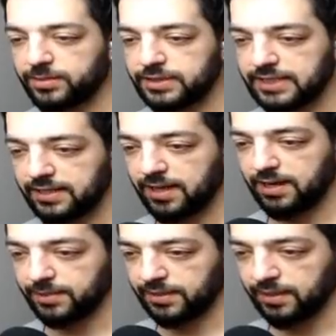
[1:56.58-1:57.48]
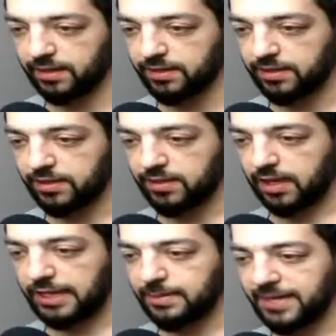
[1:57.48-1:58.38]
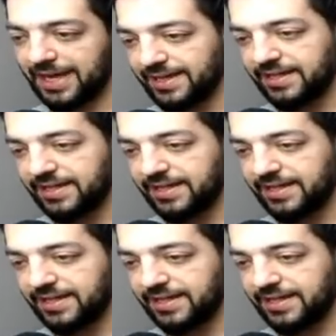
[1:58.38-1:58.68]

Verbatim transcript: alma şey gelmedi ya. Hani bir